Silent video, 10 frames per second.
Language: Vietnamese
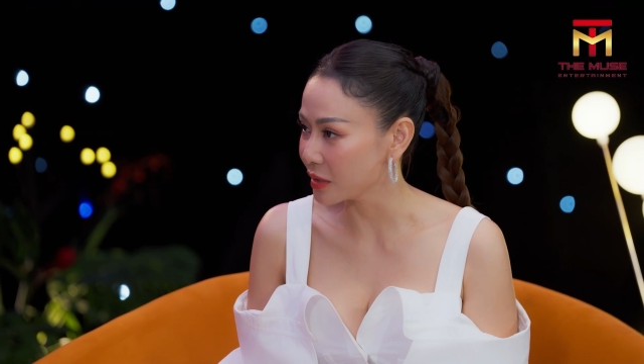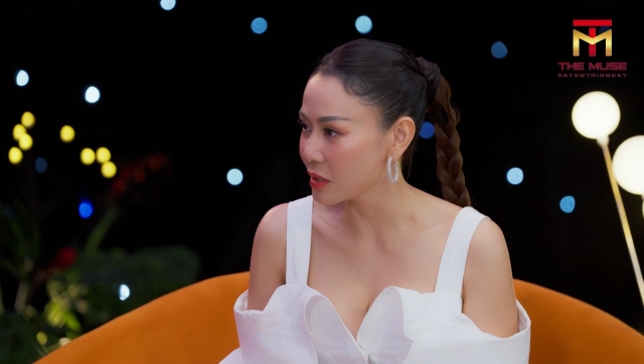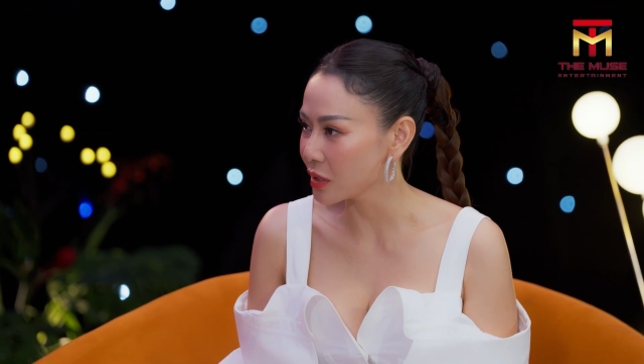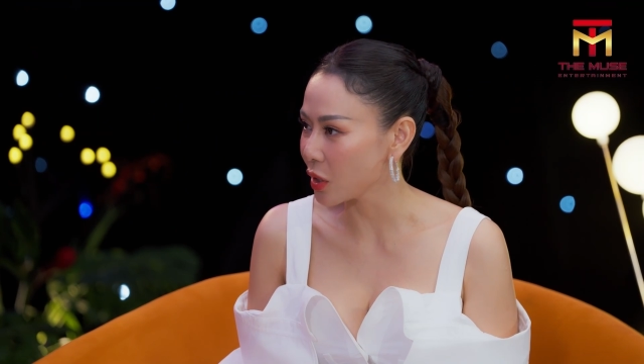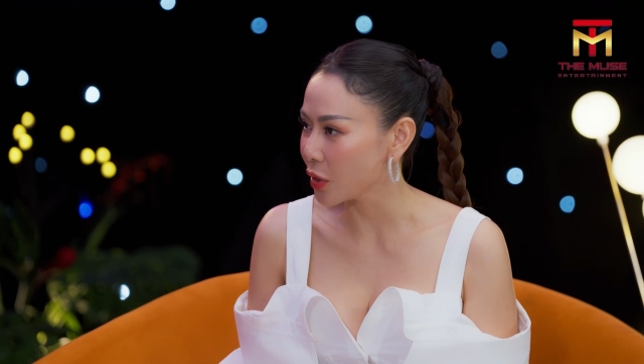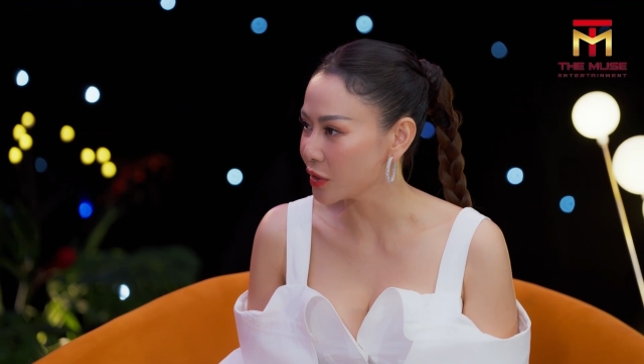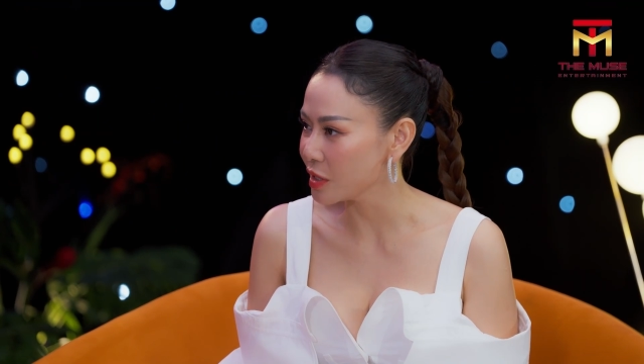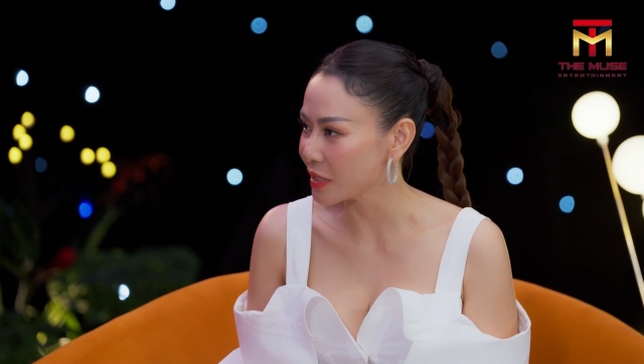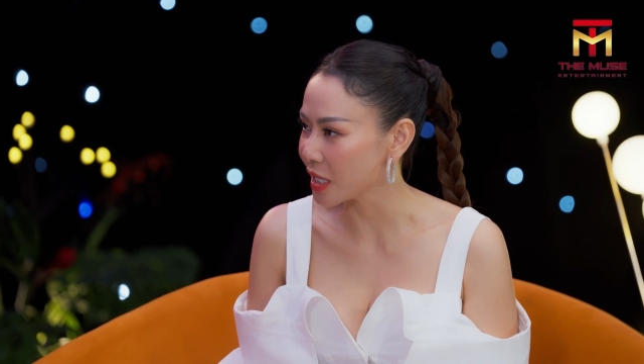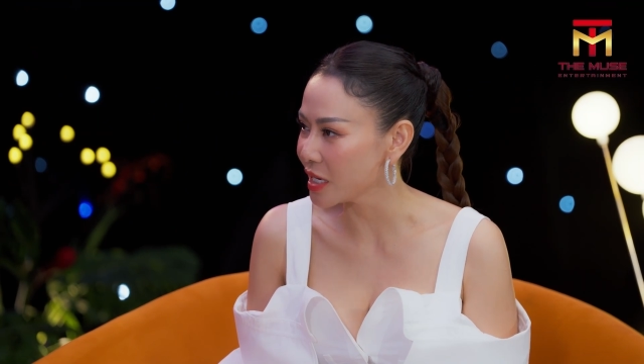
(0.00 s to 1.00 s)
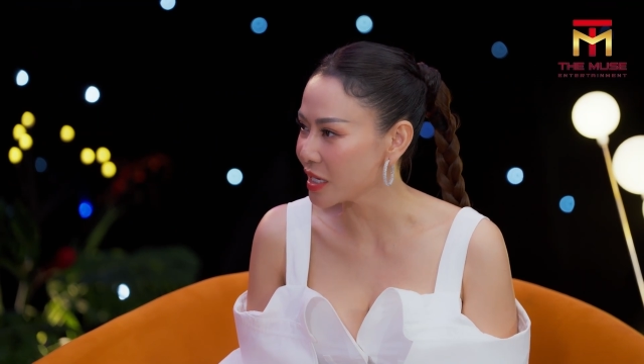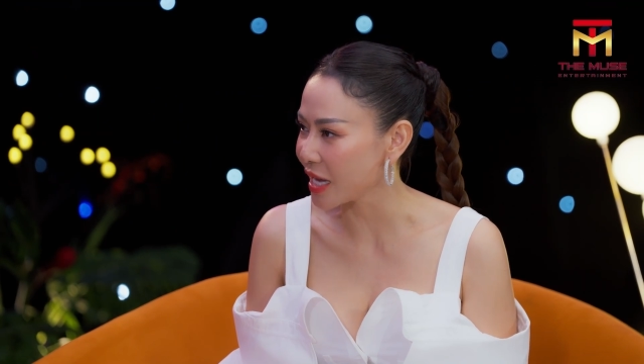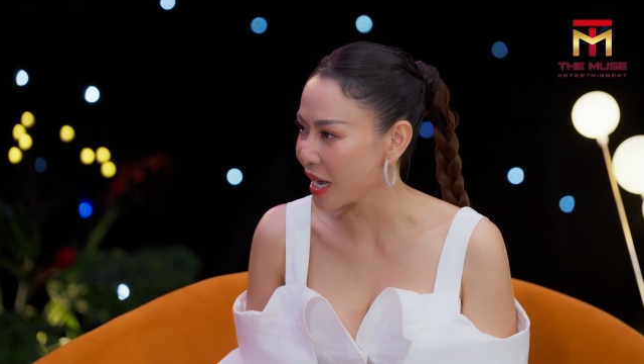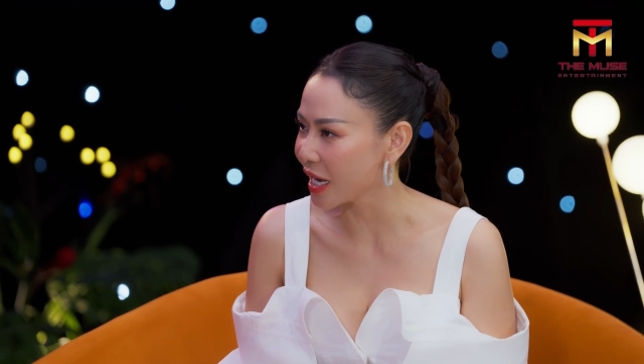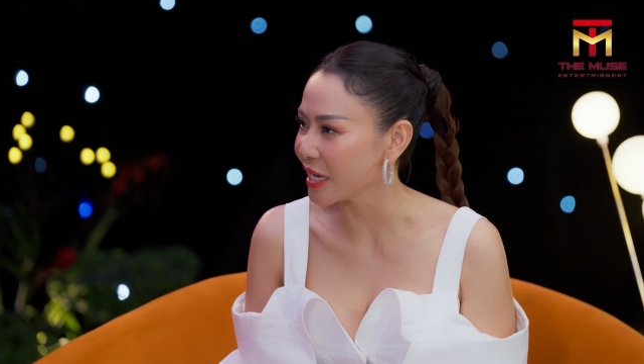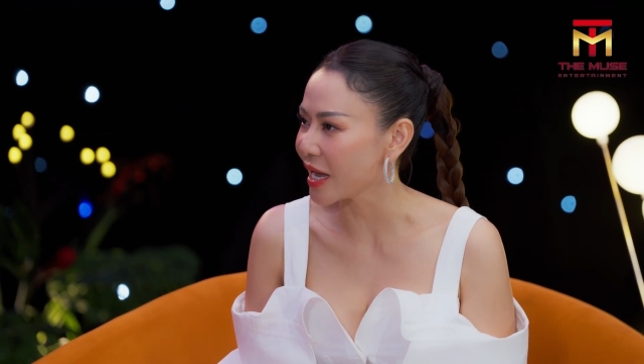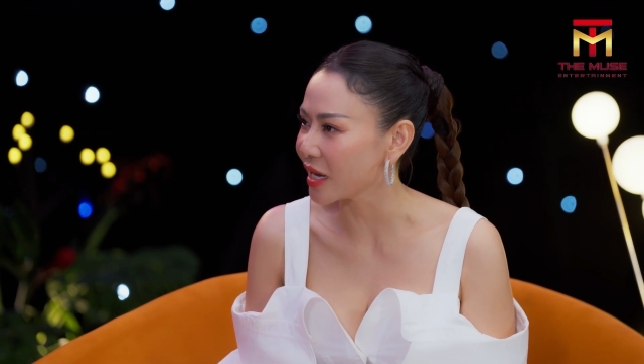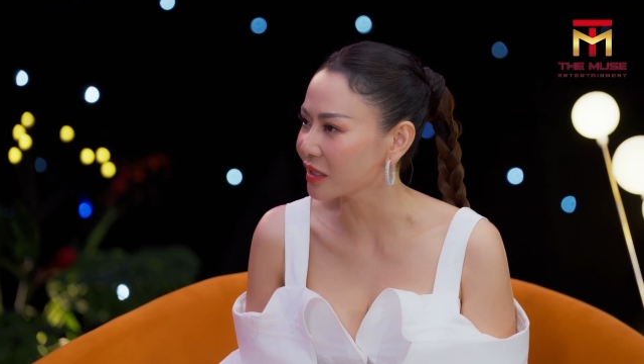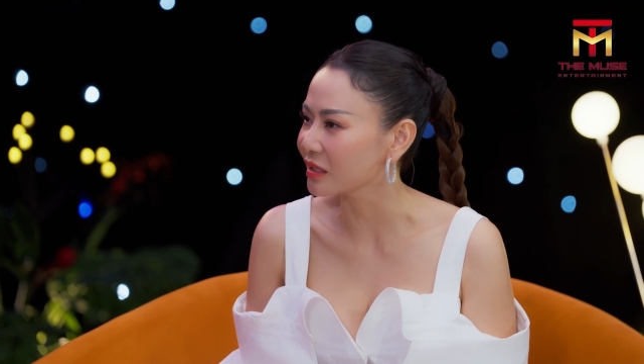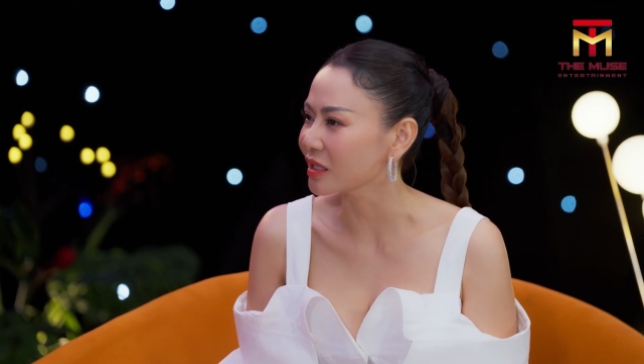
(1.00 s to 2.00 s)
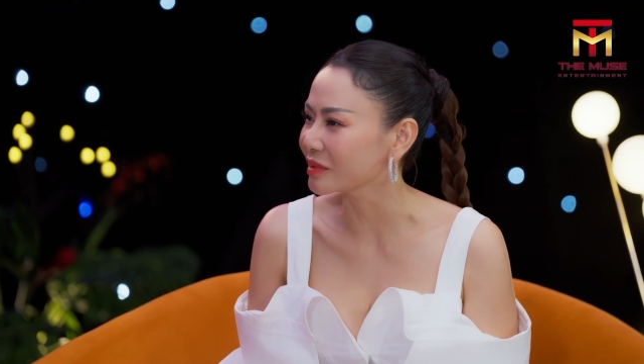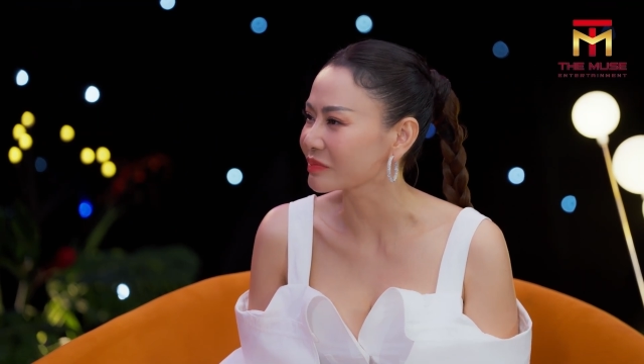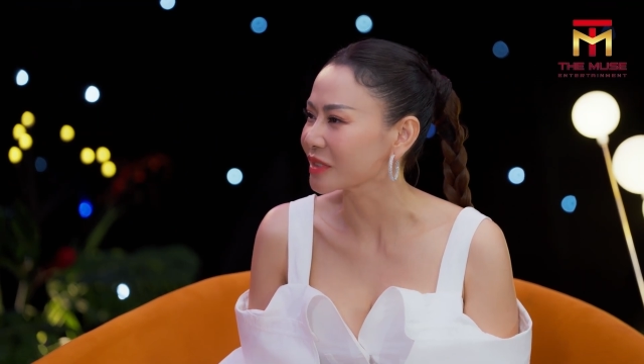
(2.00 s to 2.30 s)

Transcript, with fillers: đường rồi, nhưng mà thấy là càng ngày càng